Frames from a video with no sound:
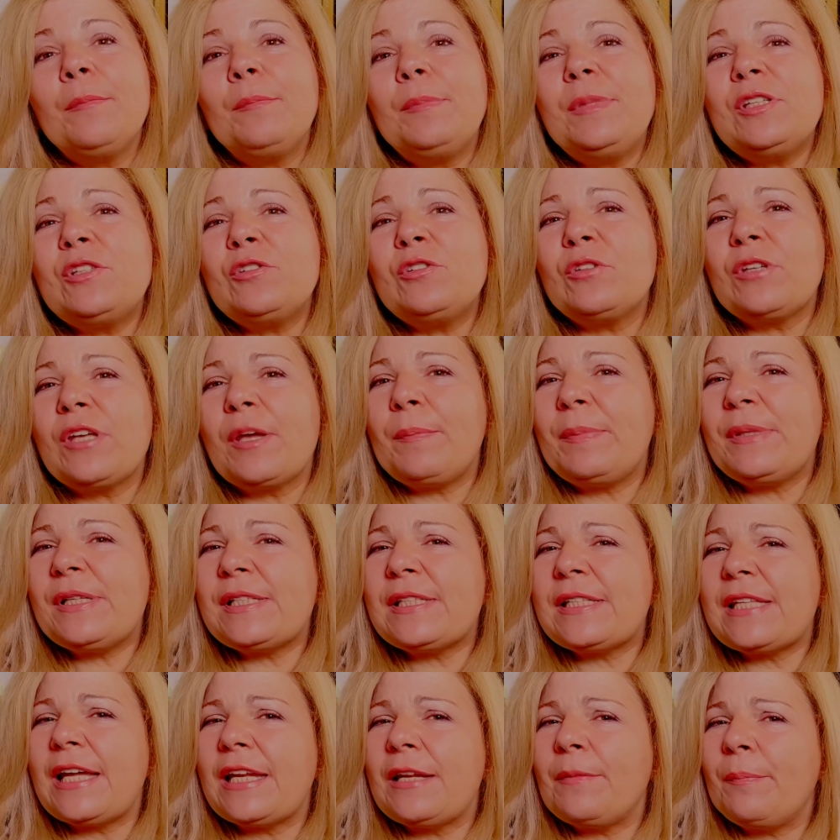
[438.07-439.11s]
bisogna
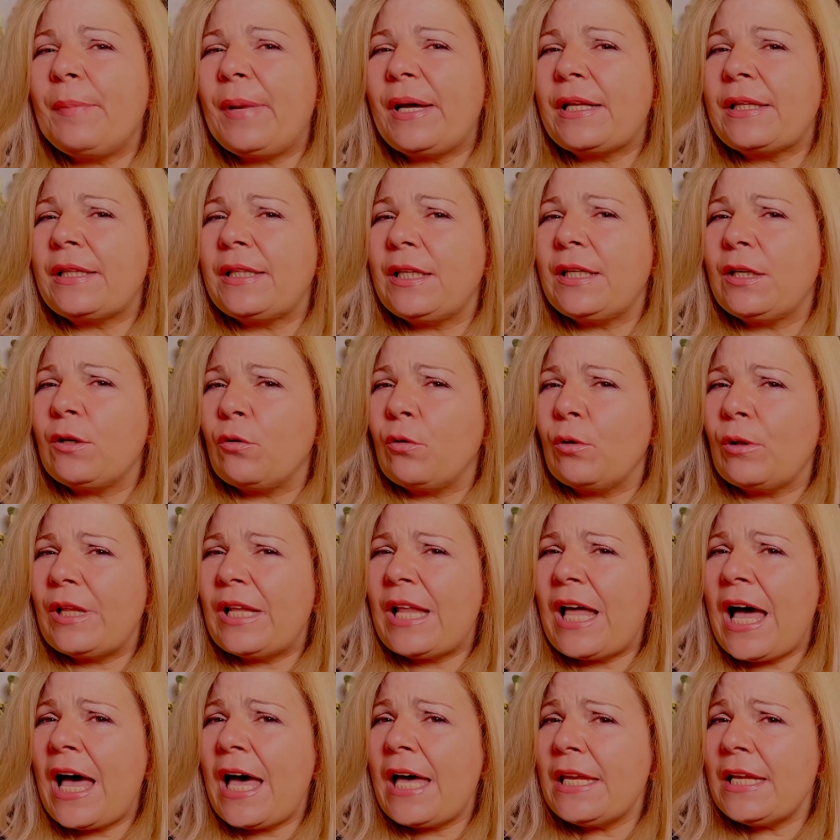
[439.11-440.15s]
prestare
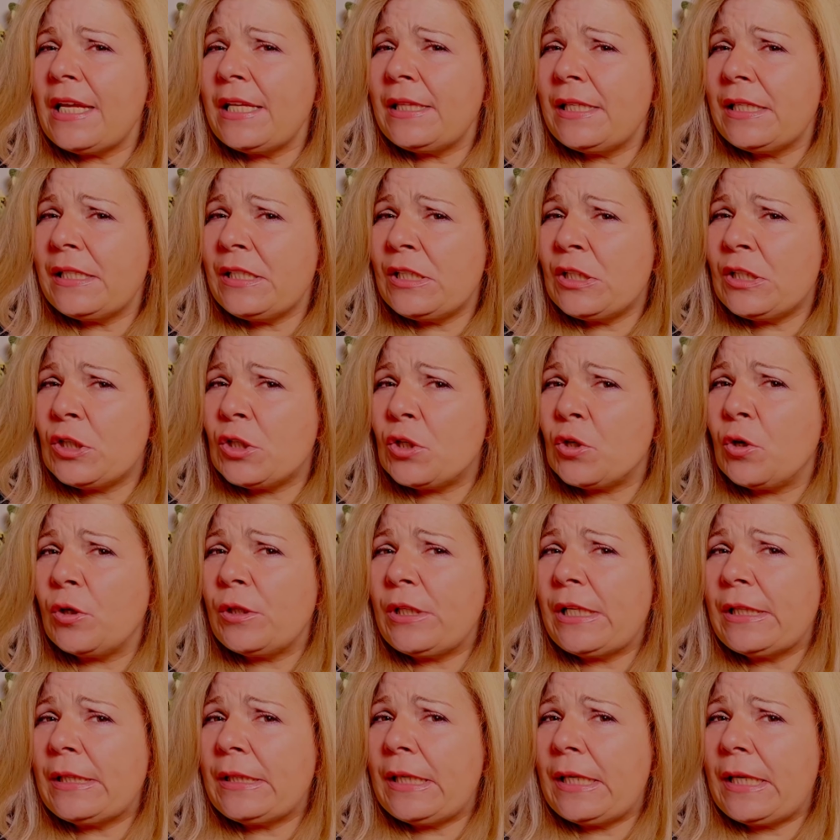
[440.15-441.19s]
particolare
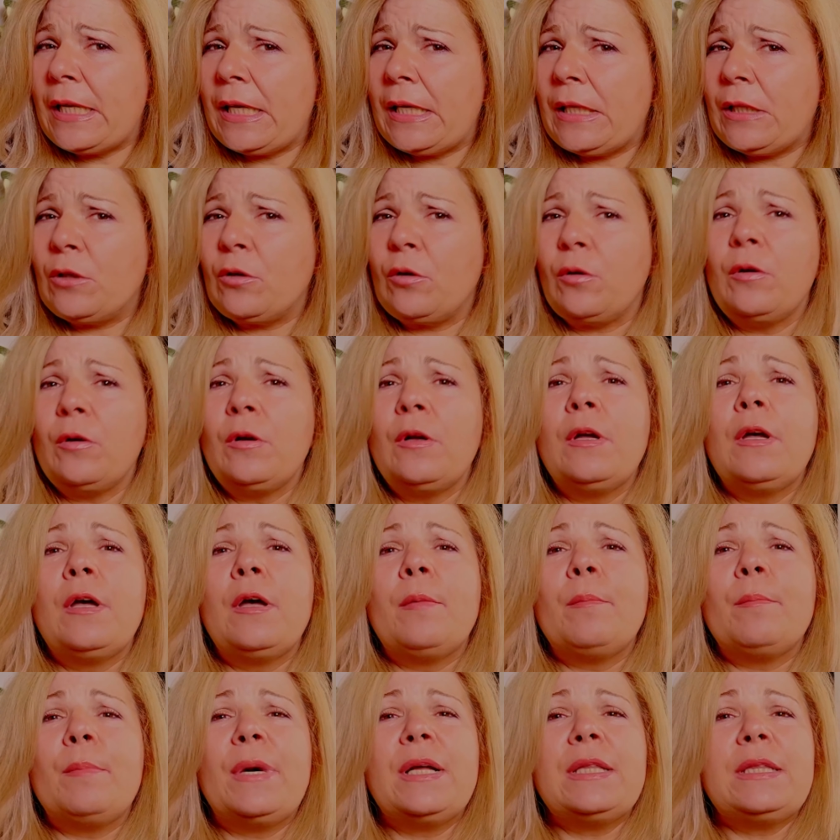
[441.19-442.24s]
attenzione al terreno,
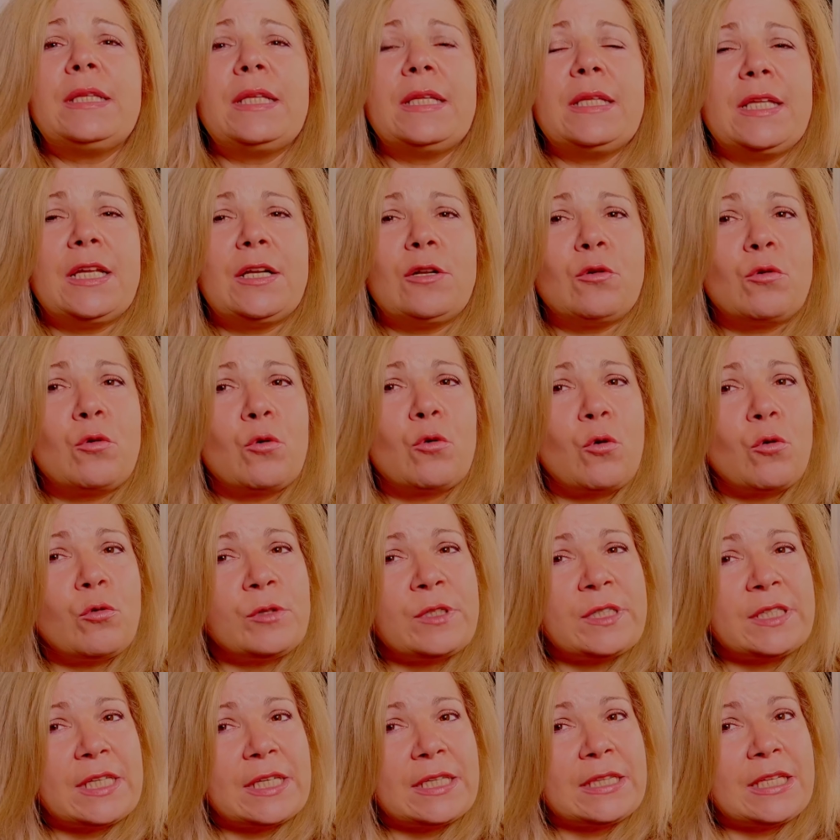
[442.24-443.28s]
mantenerlo
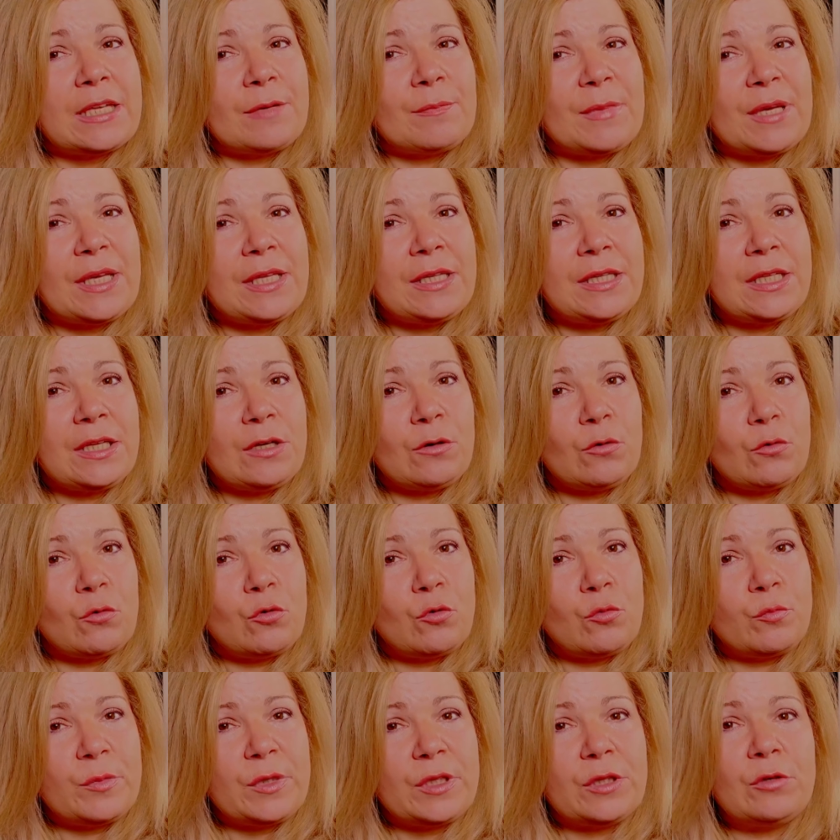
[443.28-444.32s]
costantemente
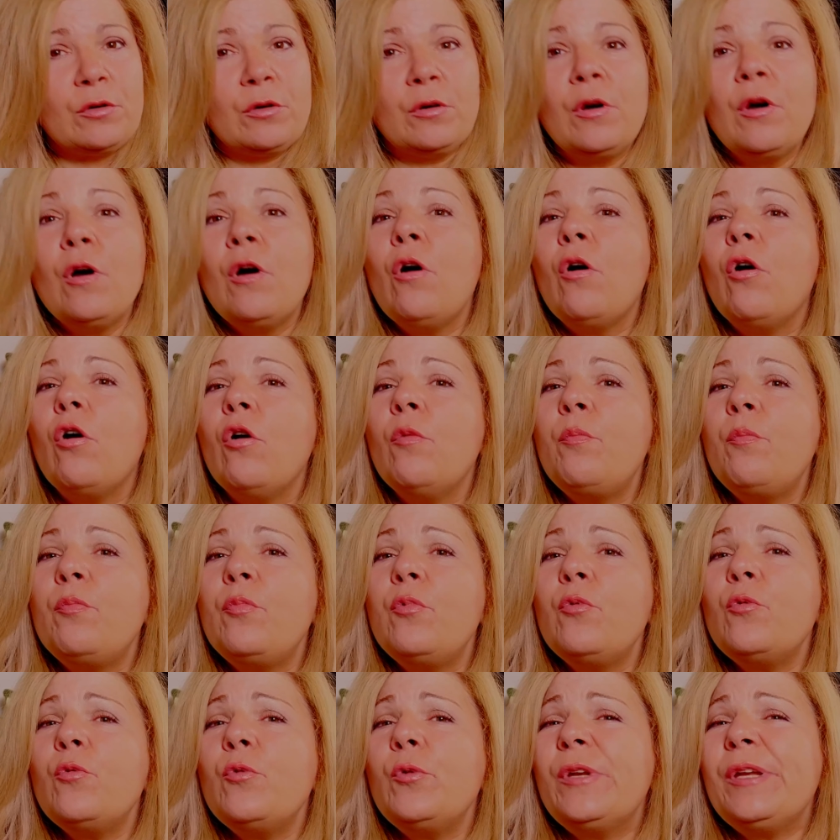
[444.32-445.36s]
umido,
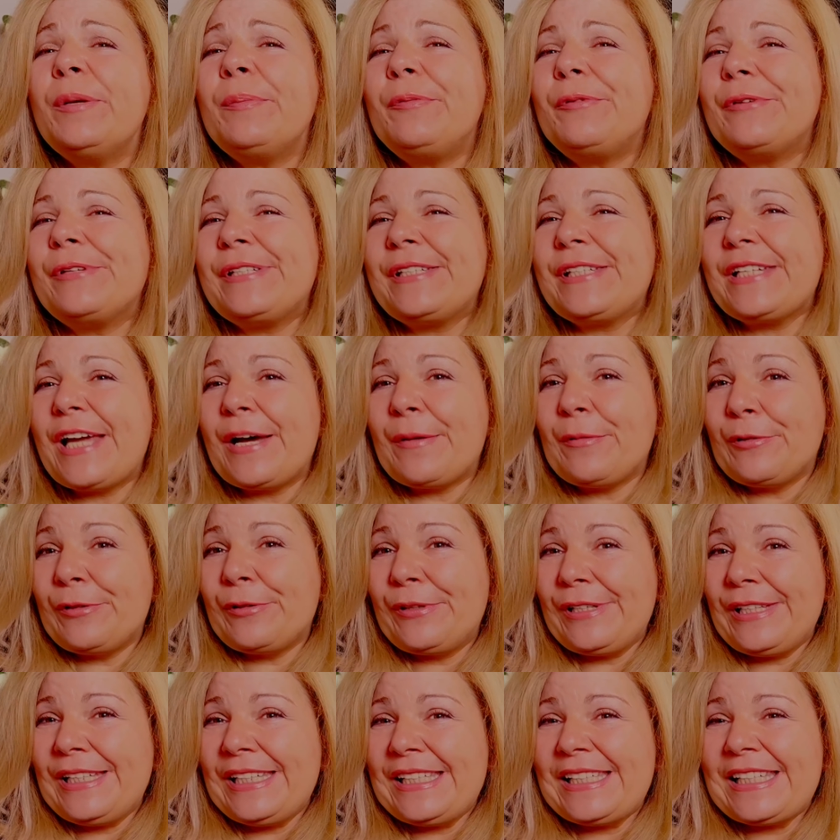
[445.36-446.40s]
oppure possiamo
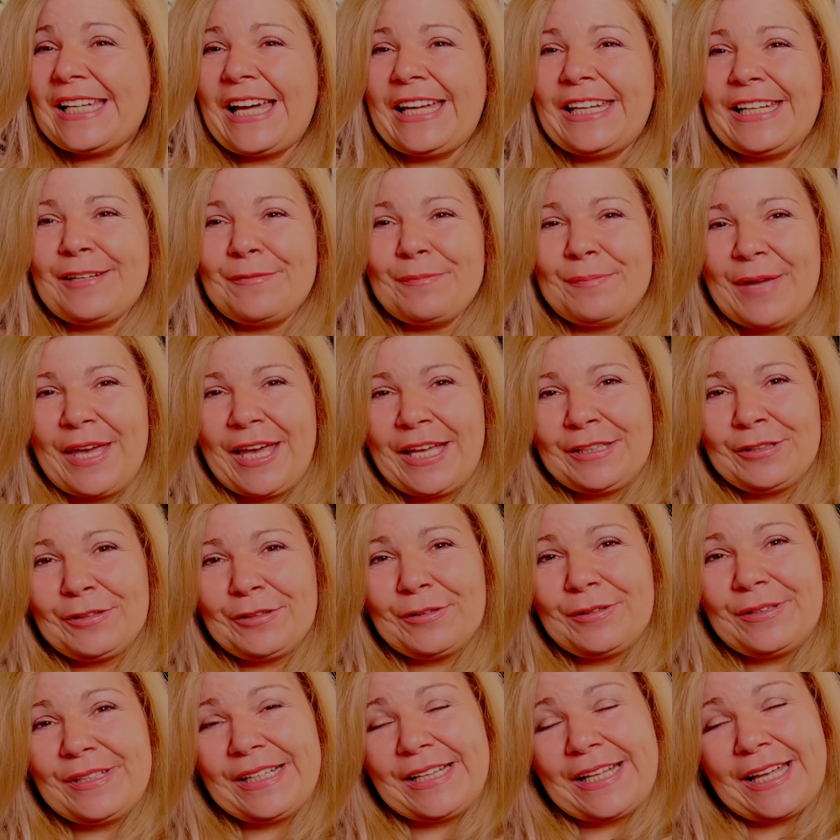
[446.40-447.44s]
utilizzare il
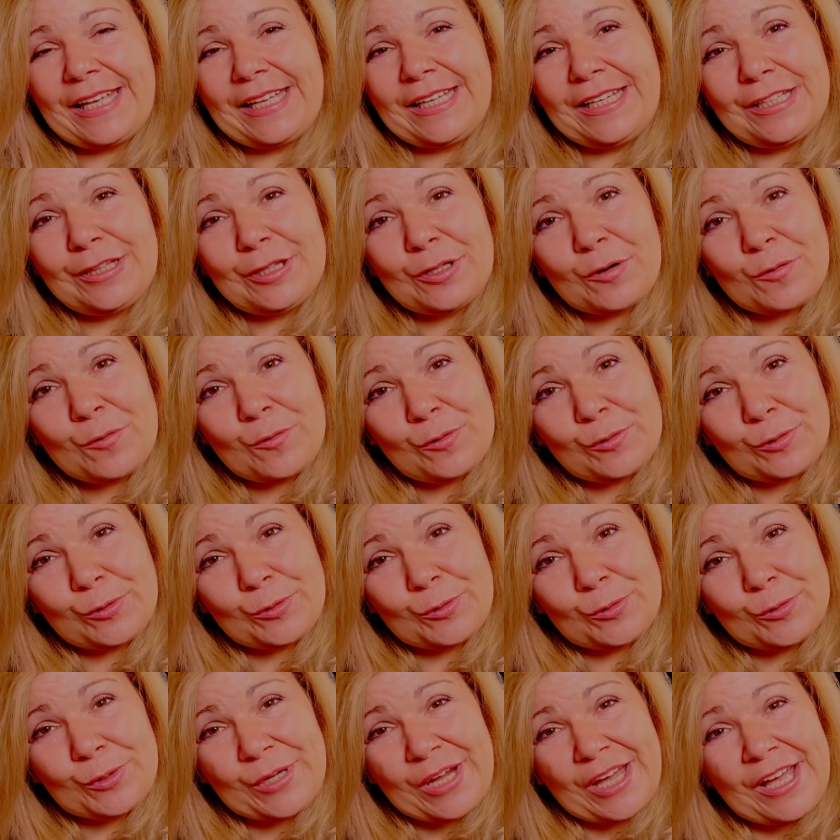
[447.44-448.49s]
metodo della
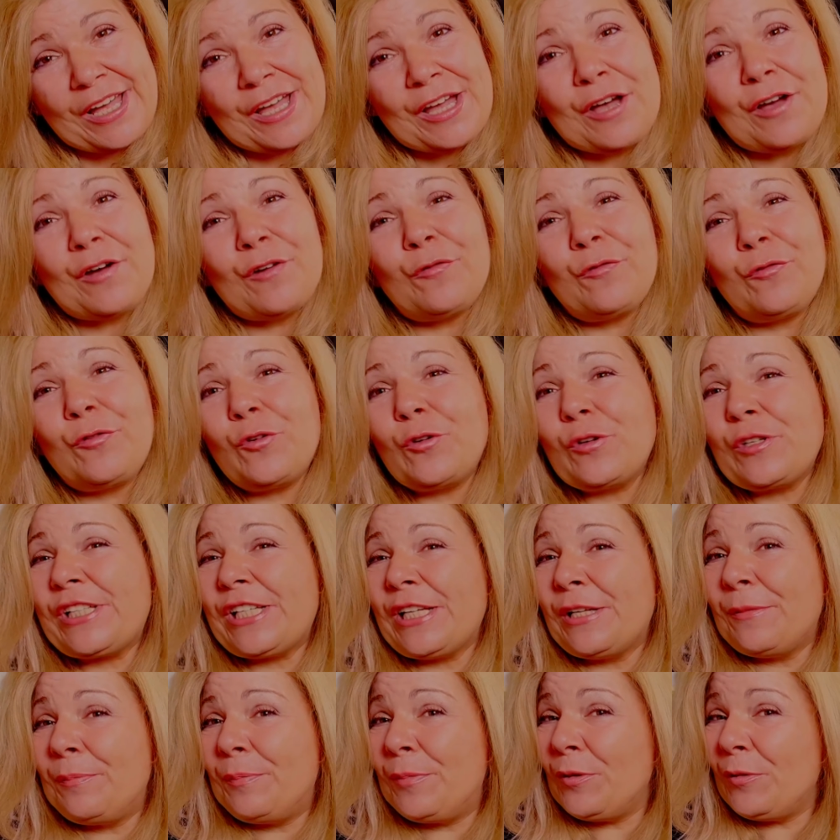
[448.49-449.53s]
idrocultura,
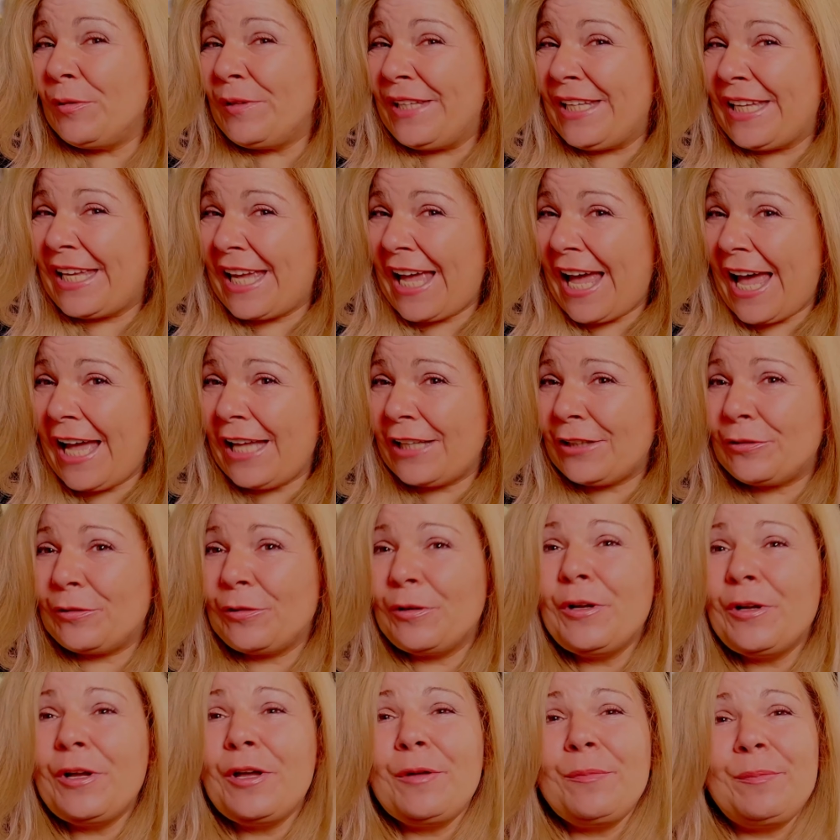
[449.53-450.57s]
forse il più
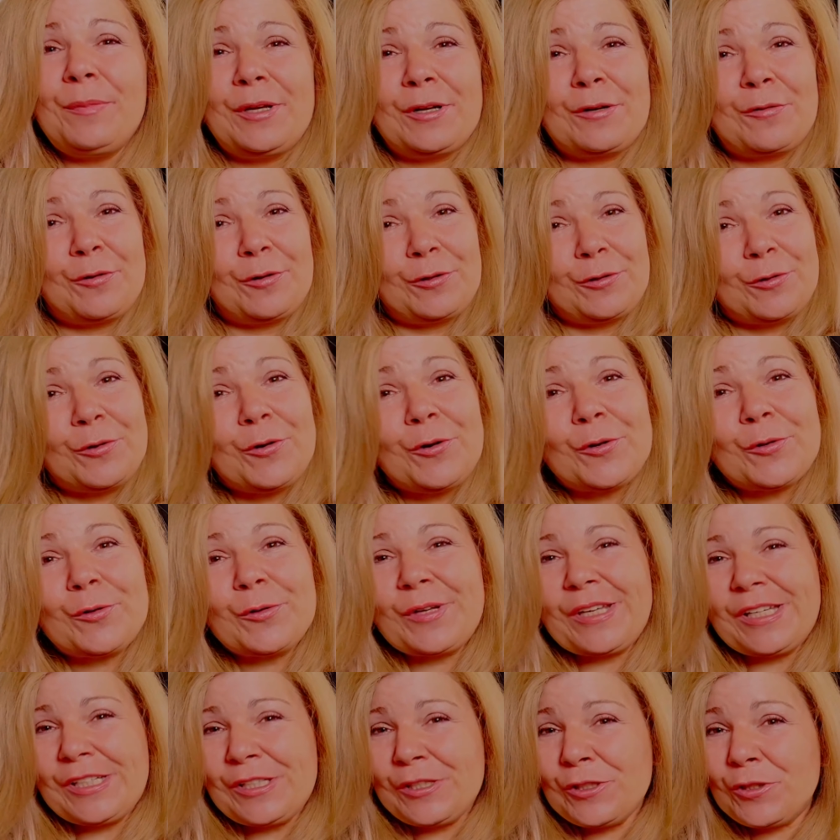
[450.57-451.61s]
indicato per coloro
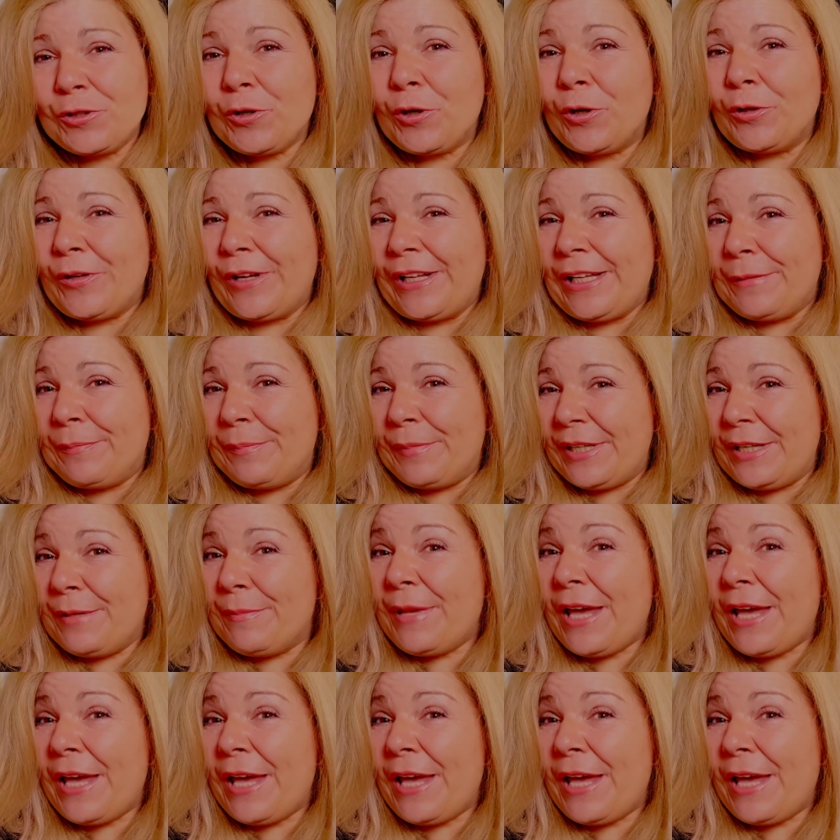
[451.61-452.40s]
che sono alle prime